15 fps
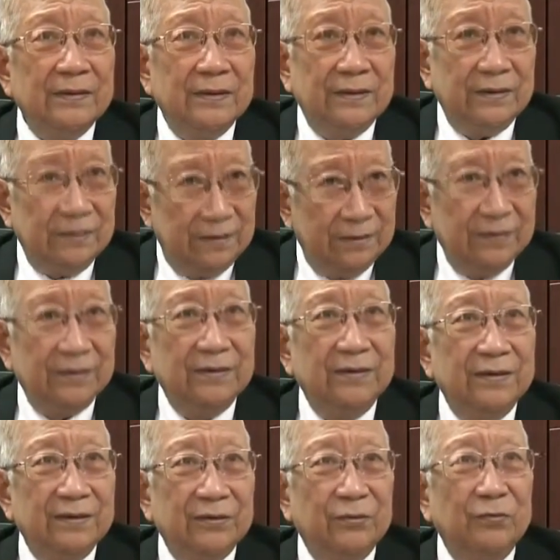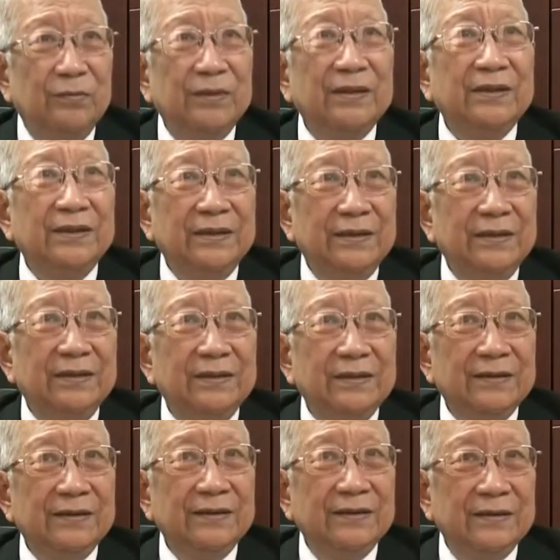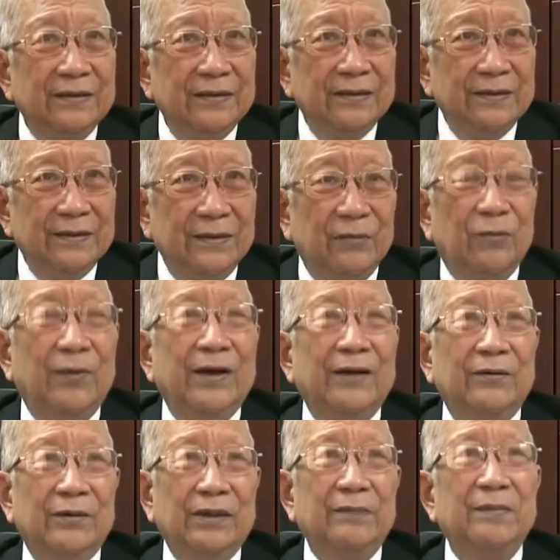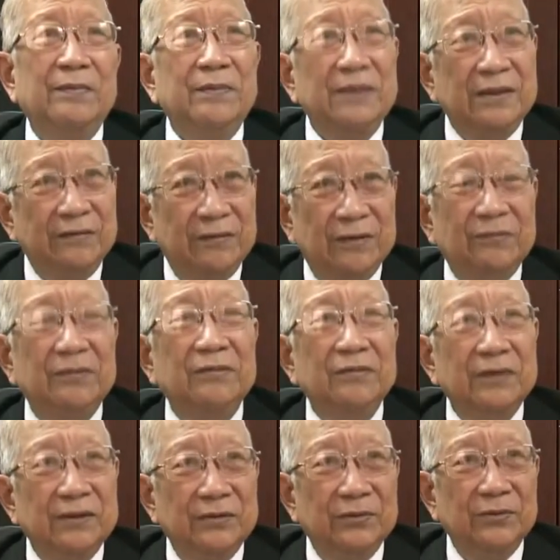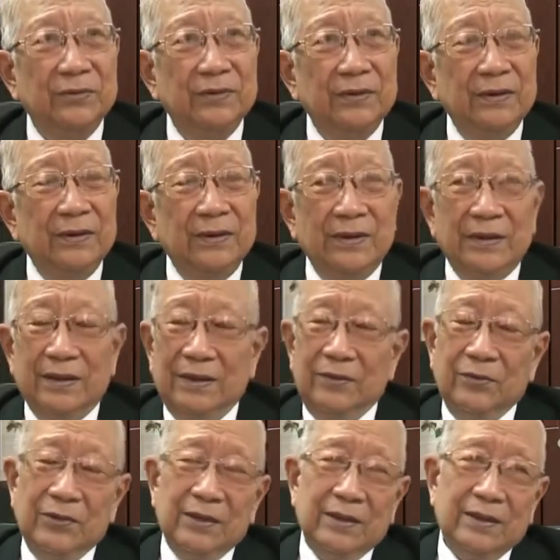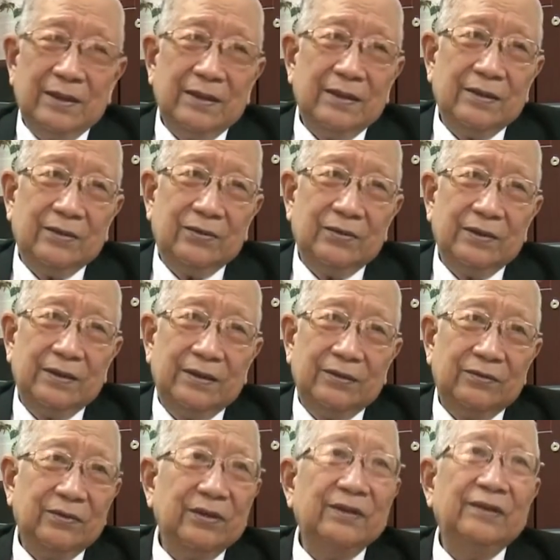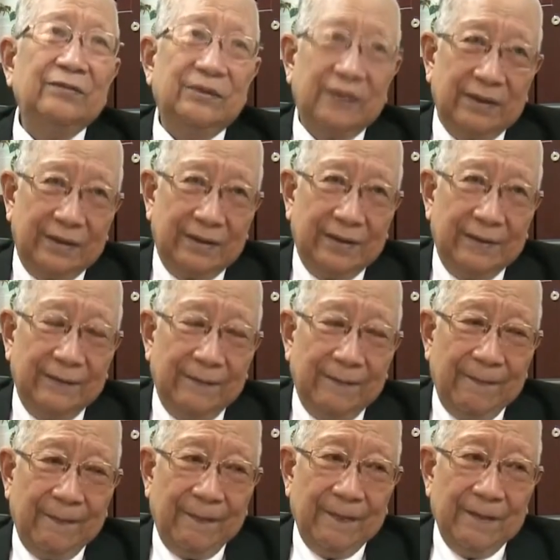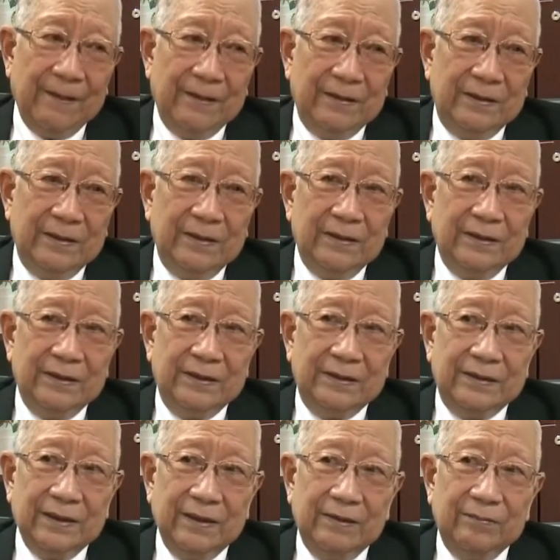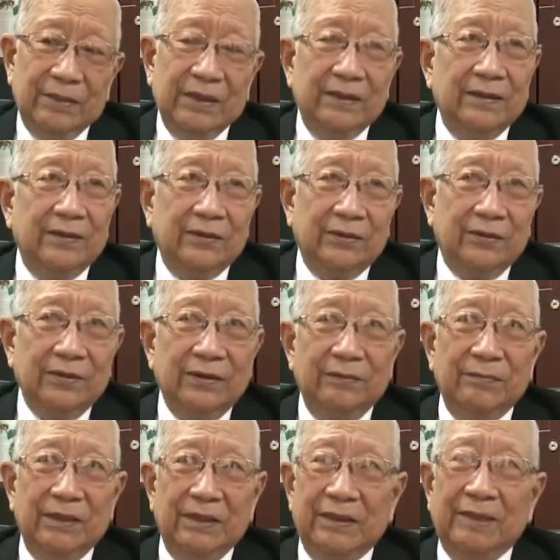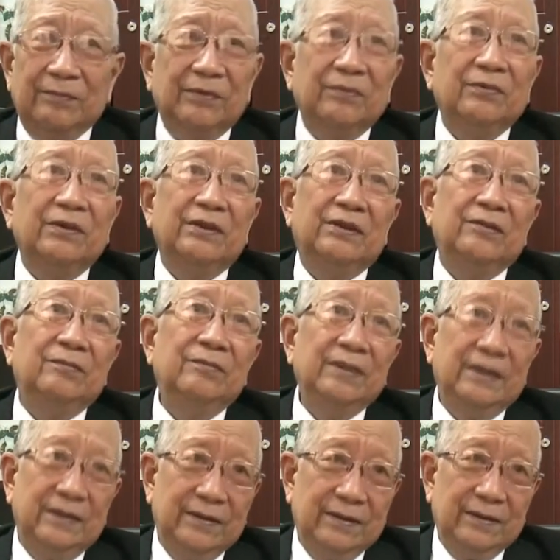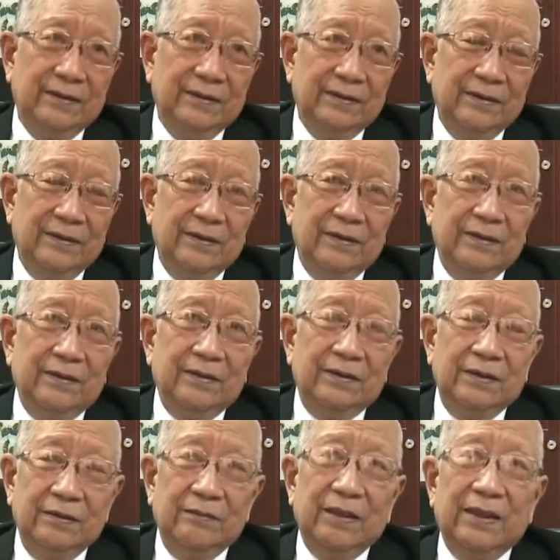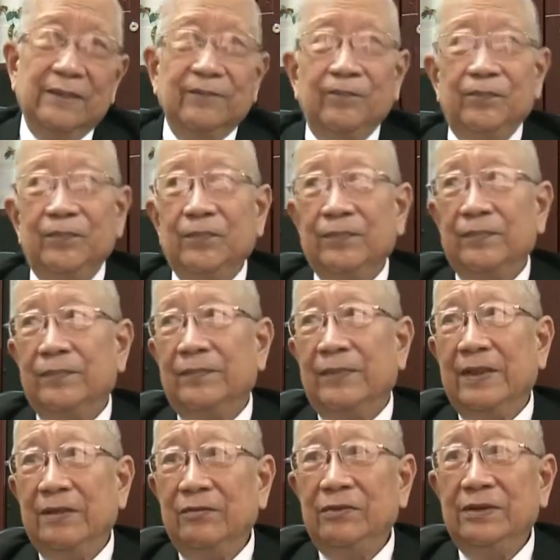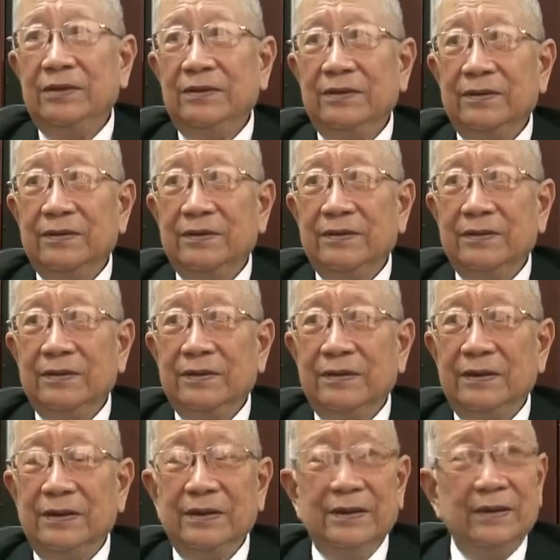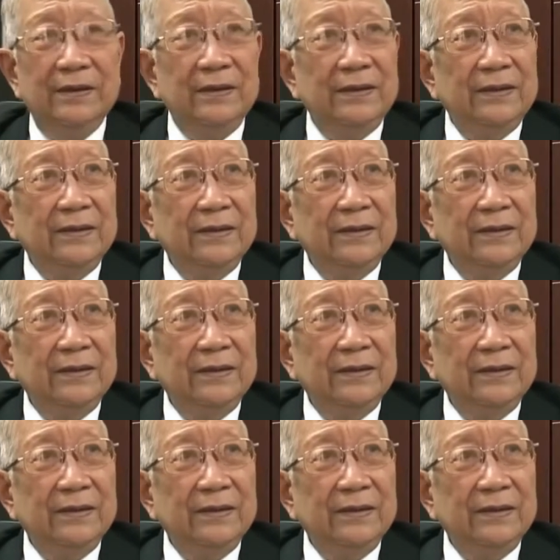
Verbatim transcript: thì cũng mất cái ờ, điều hòa của các bóc cơ và lúc cũng có thể run hay nói cái khác là có thể có rất nhiều trạng thái những cái tình trạng bình thường đó thì mình gặp trong đời sống bình thường nhưng mà ừ, nếu như những cái